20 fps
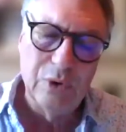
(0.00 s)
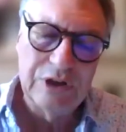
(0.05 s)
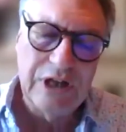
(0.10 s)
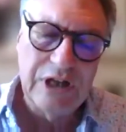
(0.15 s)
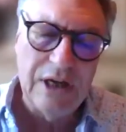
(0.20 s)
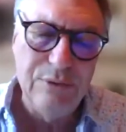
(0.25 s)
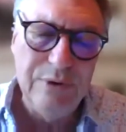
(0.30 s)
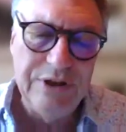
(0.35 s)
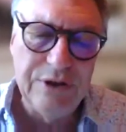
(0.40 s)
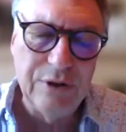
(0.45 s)

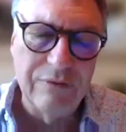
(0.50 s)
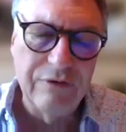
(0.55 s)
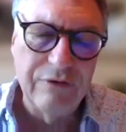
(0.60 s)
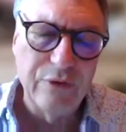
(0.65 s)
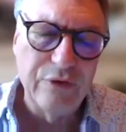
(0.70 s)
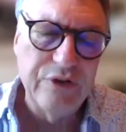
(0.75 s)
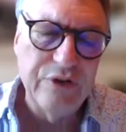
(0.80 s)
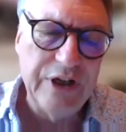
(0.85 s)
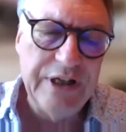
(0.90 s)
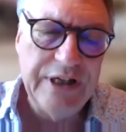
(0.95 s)
traduite en
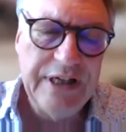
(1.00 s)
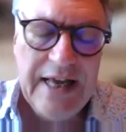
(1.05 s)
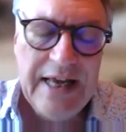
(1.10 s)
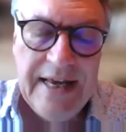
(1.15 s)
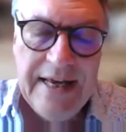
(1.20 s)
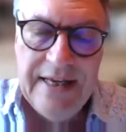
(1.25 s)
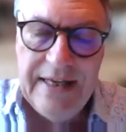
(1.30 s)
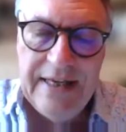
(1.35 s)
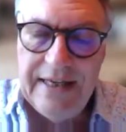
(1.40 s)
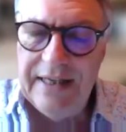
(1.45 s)
français
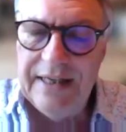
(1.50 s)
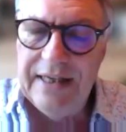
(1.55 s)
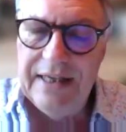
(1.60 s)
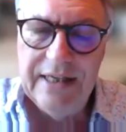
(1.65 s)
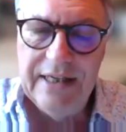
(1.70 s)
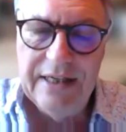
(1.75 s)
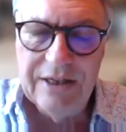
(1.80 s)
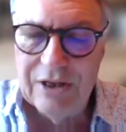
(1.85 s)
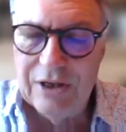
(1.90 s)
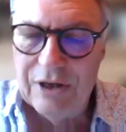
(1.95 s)

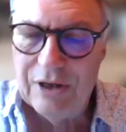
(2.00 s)
et